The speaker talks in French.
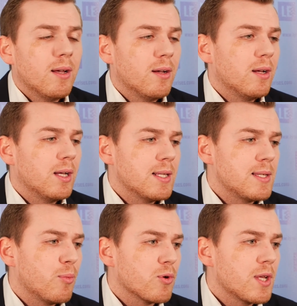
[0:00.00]
Euh, et
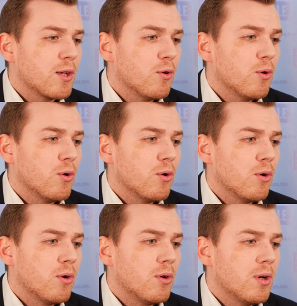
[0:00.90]
c'est pour ça
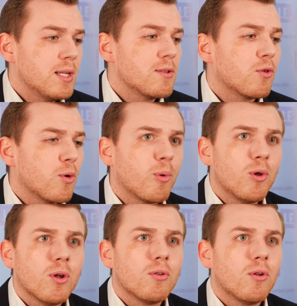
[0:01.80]
que les
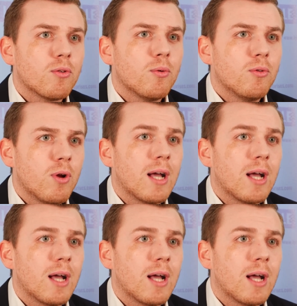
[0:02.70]
entrepreneurs de,